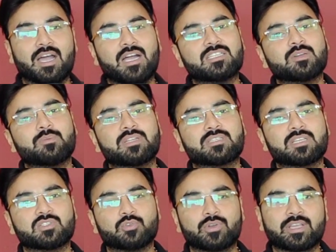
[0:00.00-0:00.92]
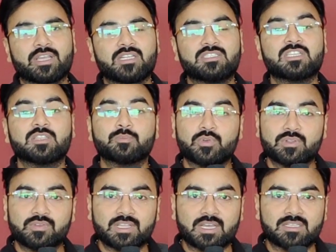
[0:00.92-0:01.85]
आज हमारे साथ जुड़े हैं
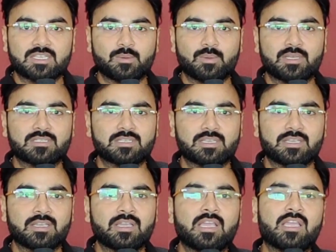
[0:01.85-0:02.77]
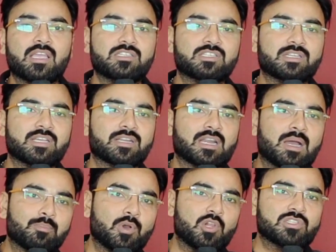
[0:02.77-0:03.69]
चंदपुर्णी विधानसभा से इंजीनियर
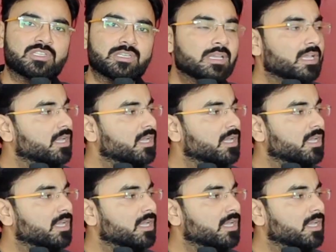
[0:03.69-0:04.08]
रामपाल जी